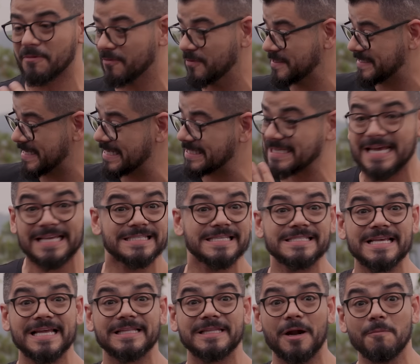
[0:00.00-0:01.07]
para vocês essa
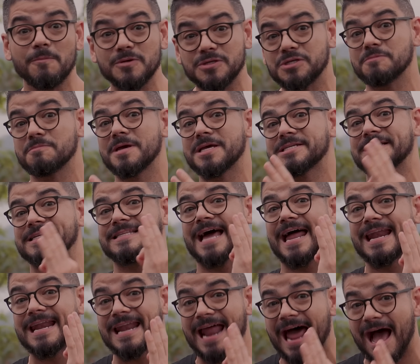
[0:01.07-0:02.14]
central multimídia
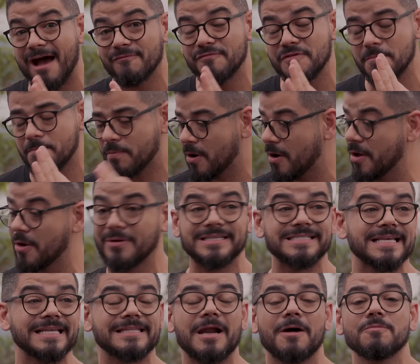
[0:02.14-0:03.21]
da Nave Pro. É uma
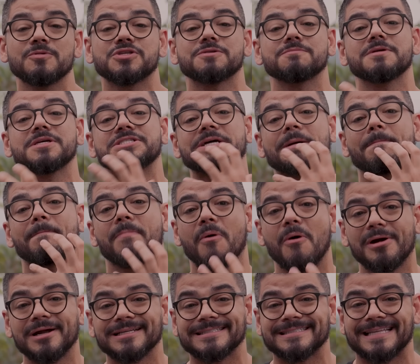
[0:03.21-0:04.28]
central multimídia
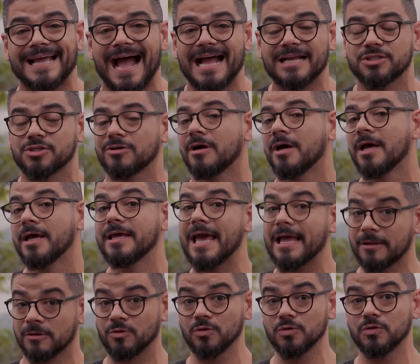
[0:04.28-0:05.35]
portátil e
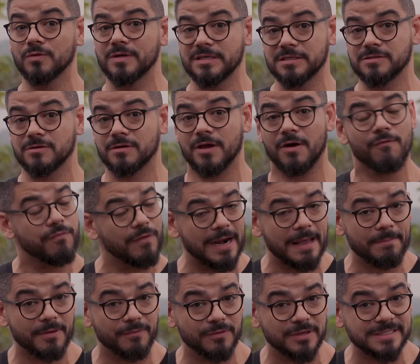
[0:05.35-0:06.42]
é tudo isso que eu
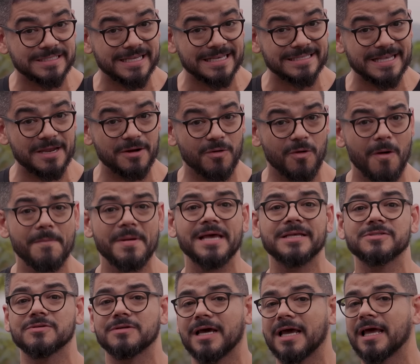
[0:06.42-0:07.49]
falei para vocês aí no
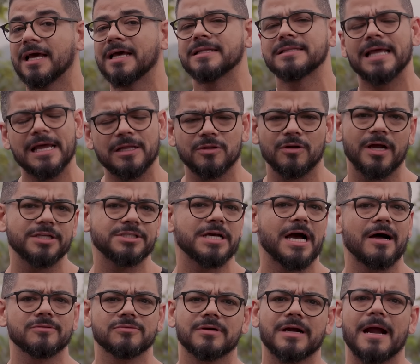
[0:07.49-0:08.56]
começo, né? Tem Android
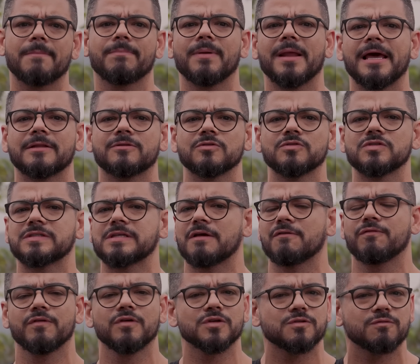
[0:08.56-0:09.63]
Auto, CarPlay, tudo sem
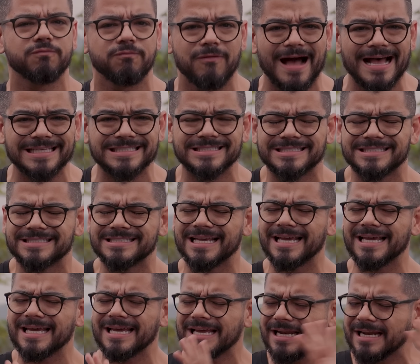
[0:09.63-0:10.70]
fios,
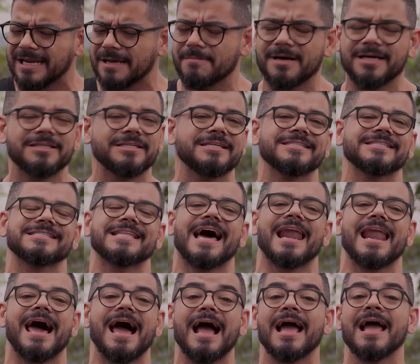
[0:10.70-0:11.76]
facílima de
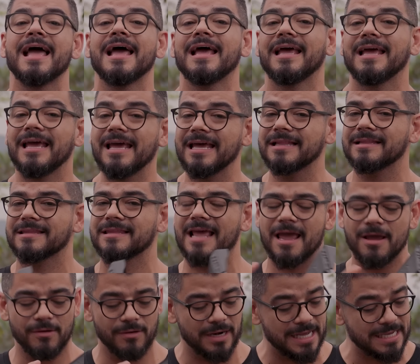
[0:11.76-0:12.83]
instalar e
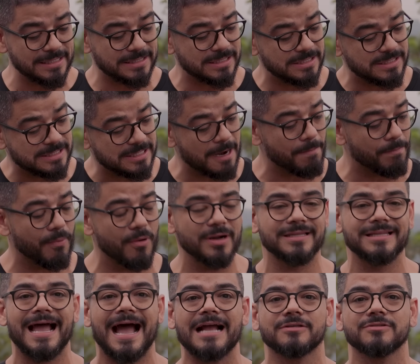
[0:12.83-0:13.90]
tem o lance de ser
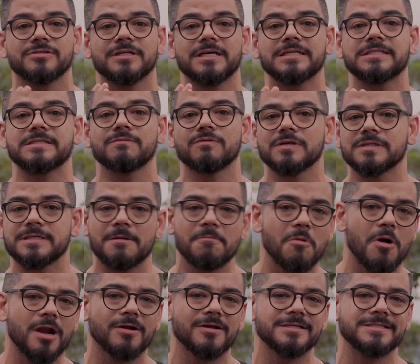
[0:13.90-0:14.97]
portátil, né? Se você
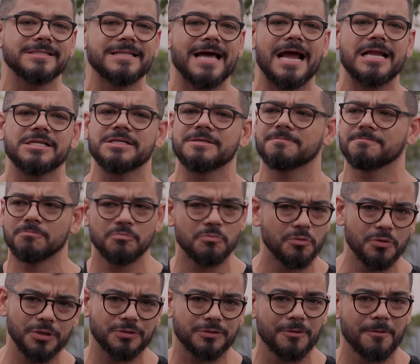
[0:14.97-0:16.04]
mora numa cidade
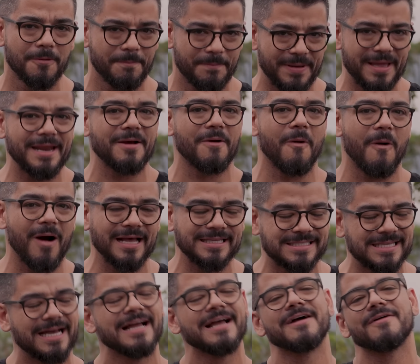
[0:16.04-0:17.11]
muito
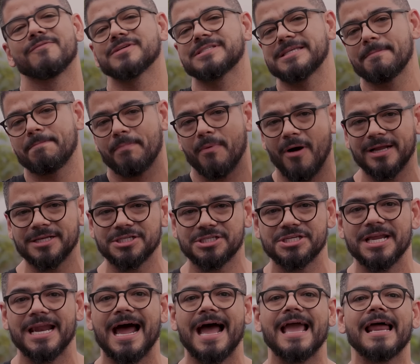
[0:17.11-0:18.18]
perigosa, você pode
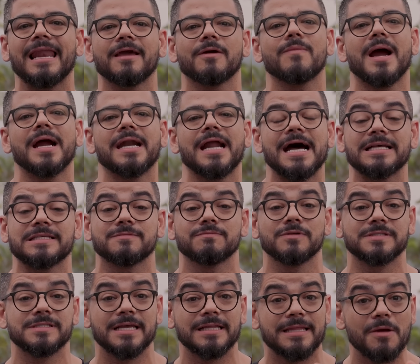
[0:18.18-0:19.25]
tirar ela e guardar. Se
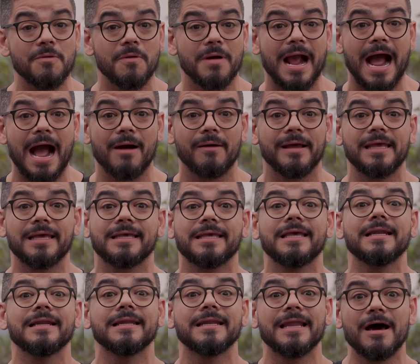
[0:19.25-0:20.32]
você tem um carro aí
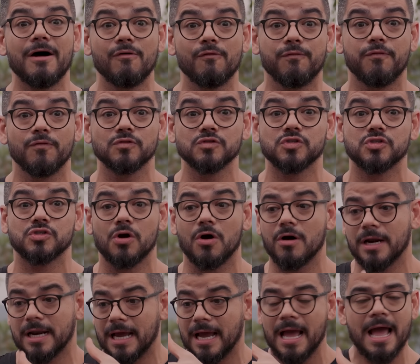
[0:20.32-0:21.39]
que não
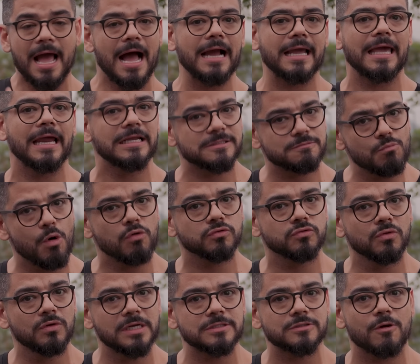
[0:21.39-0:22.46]
funciona, aquelas
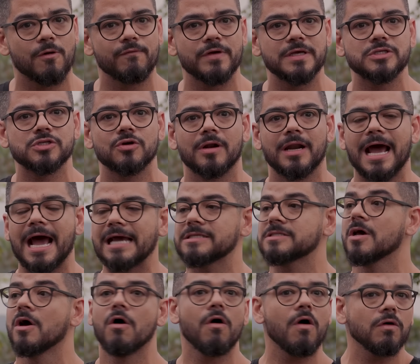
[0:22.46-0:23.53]
molduras
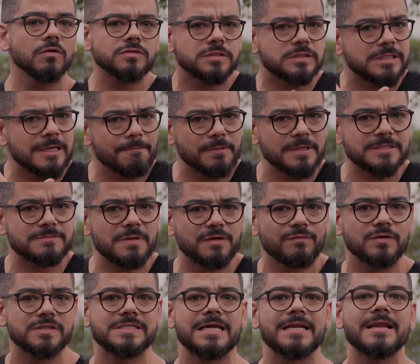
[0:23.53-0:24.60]
convencionais, ou
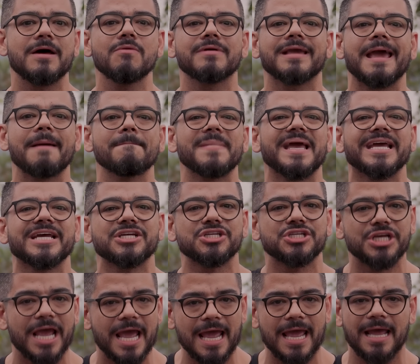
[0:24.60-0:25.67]
simplesmente você não quer
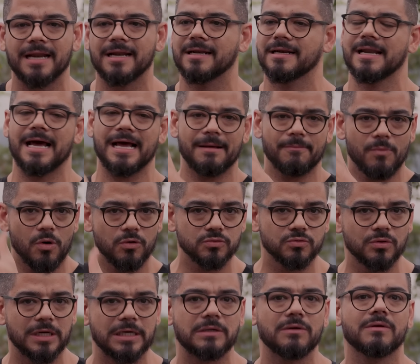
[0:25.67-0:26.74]
mexer na
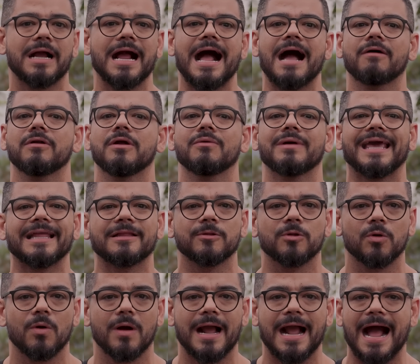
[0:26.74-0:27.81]
moldura no carro, não quer
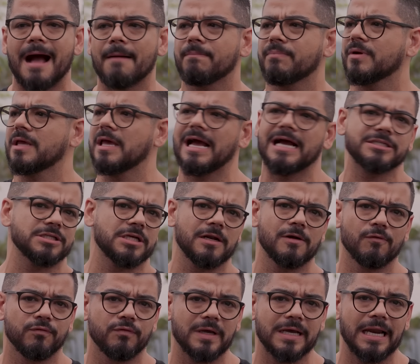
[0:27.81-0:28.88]
trocar porque acha que
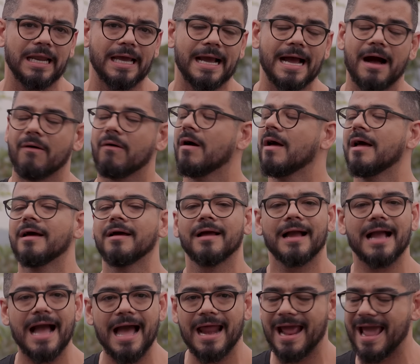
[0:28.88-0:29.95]
não fica legal,
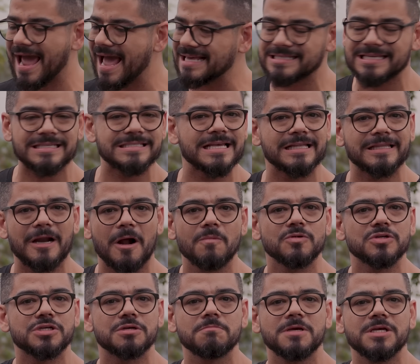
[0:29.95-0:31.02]
Cara, essa central
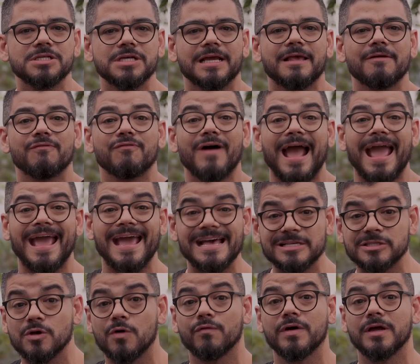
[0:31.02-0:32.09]
multimídia aqui vai
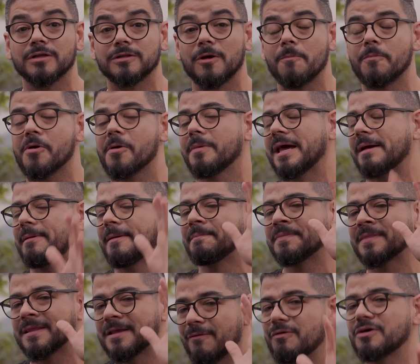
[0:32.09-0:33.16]
resolver o teu problema
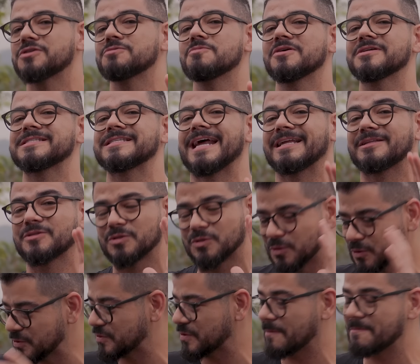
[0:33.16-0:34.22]
e eu vou te mostrar
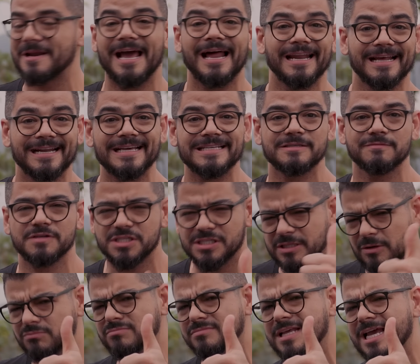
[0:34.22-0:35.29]
tudo sobre ela nesse vídeo.
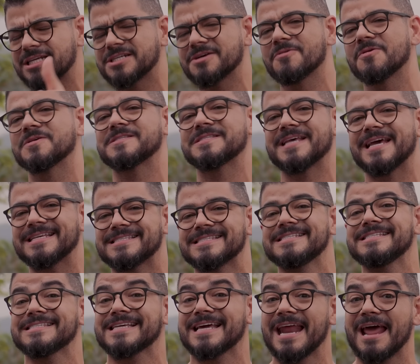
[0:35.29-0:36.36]
Então deixa o gostei, se
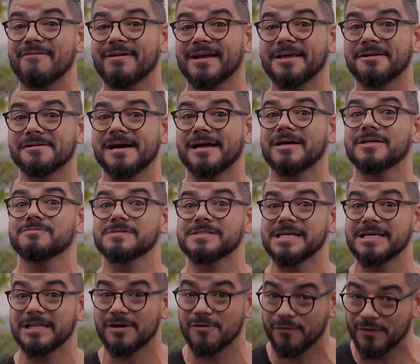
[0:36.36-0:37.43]
inscreva aqui no canal se
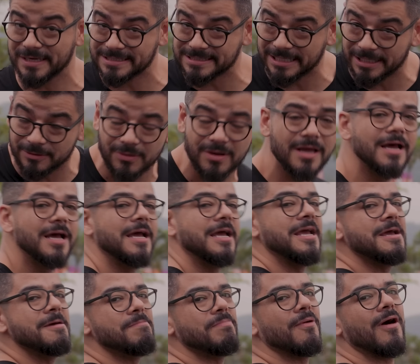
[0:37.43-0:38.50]
você ainda não for inscrito
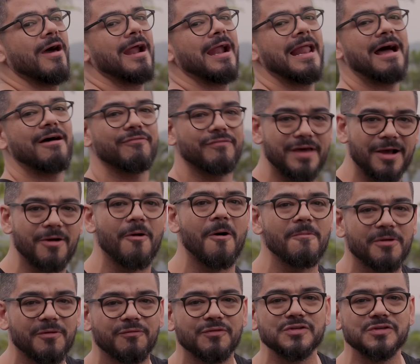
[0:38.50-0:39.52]
e bora lá ver como que